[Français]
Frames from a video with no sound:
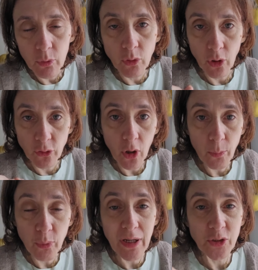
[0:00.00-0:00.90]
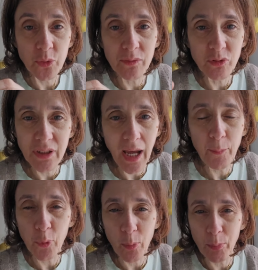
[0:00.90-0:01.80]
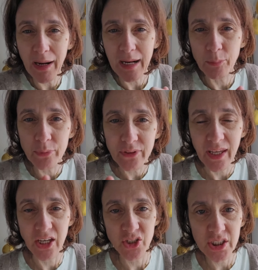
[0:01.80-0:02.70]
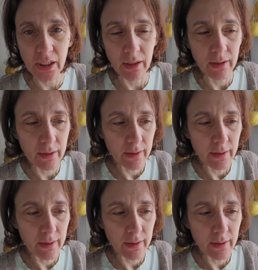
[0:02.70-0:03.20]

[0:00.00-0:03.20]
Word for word: On l'endort pour qu'elle soit vulnérable, pour pas qu'elle puisse réagir.